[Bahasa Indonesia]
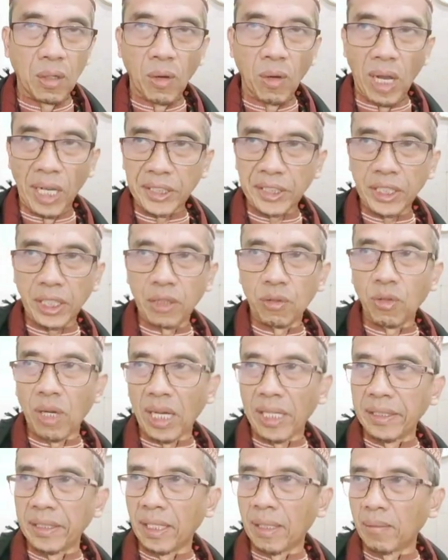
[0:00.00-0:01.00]
Wa
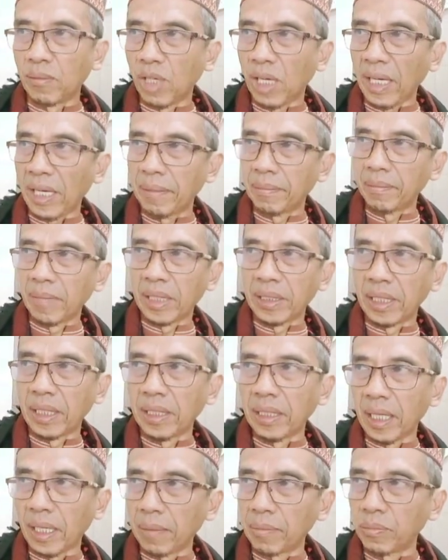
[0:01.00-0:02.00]
asyhadu anna
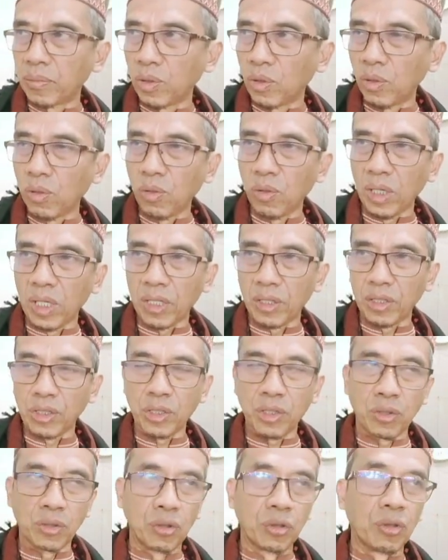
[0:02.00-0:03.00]
Muhammadan abduhu wa
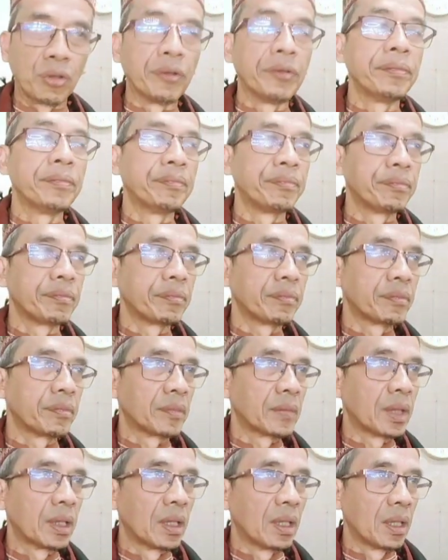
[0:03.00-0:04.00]
rasuluh.
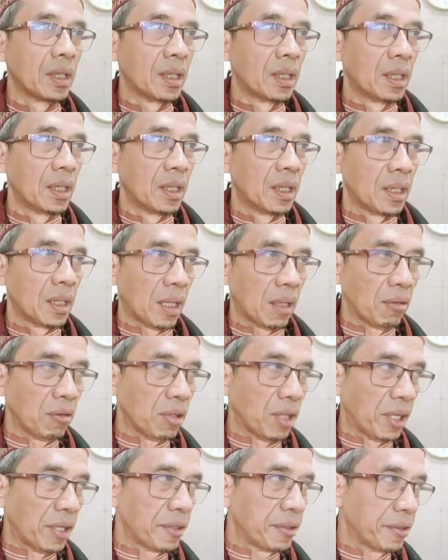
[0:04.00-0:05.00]

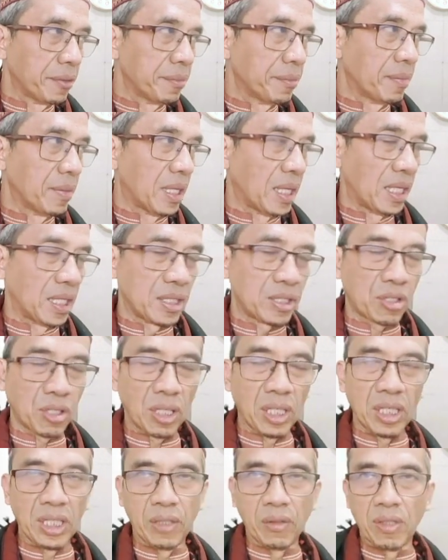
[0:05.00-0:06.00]
Allahumma
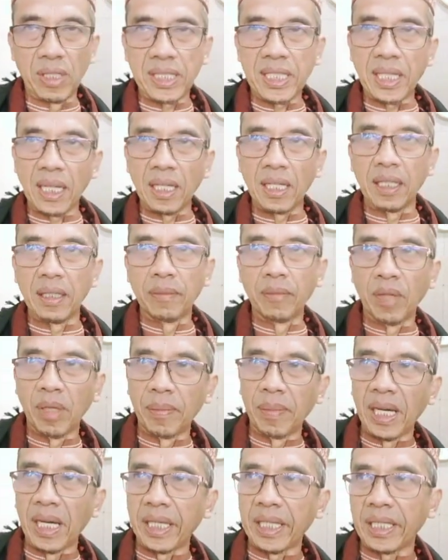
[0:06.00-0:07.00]
salli wa sallim
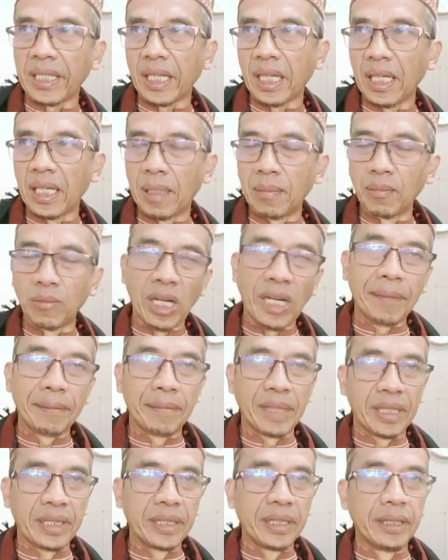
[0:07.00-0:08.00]
wa barik ala
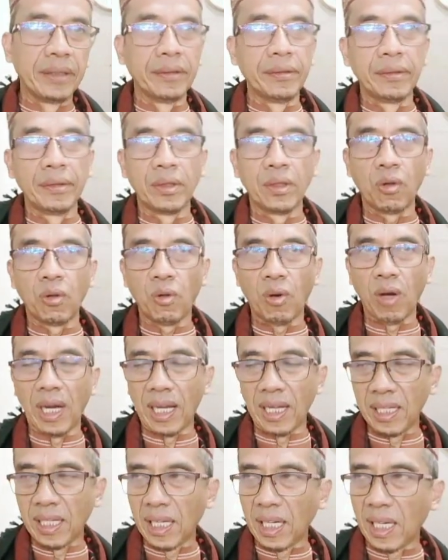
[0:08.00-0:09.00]
Muhammadin
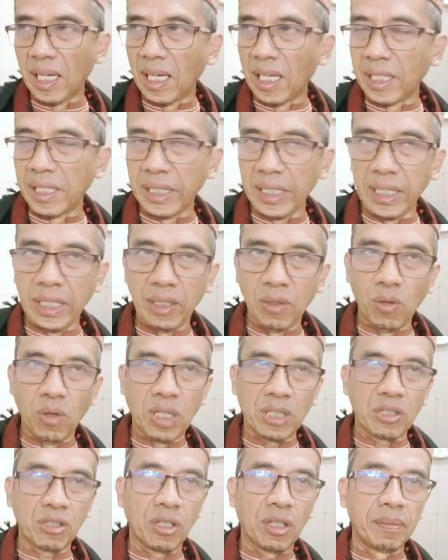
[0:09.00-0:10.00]
wa ala alihi
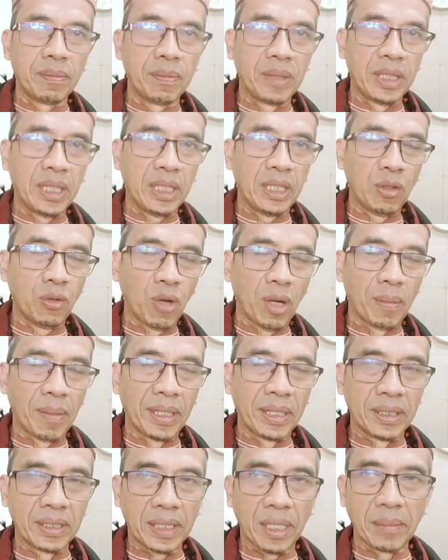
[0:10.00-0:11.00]
wa sahbihi wa
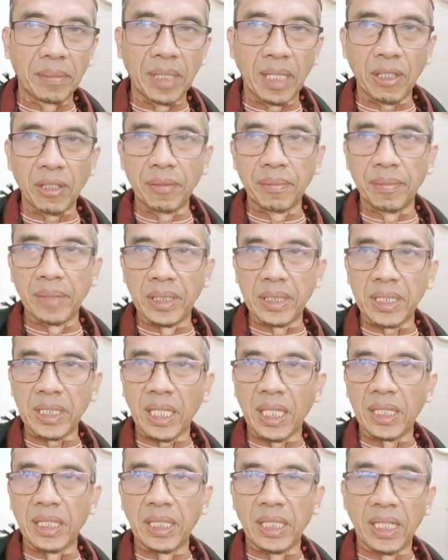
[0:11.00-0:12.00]
man tabi'ahum bi
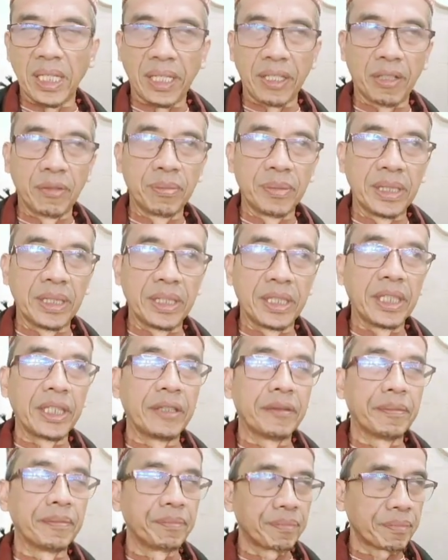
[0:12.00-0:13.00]
ihsan ila
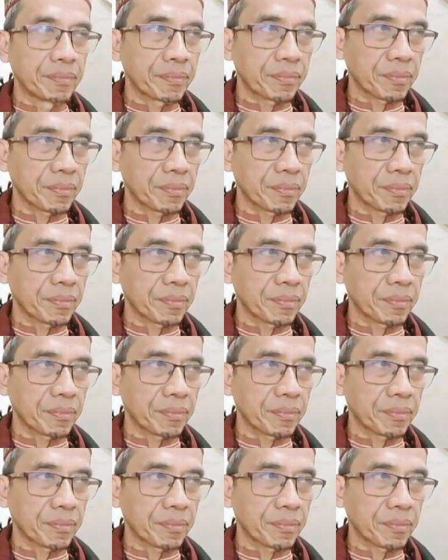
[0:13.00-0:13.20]
yaumiddin.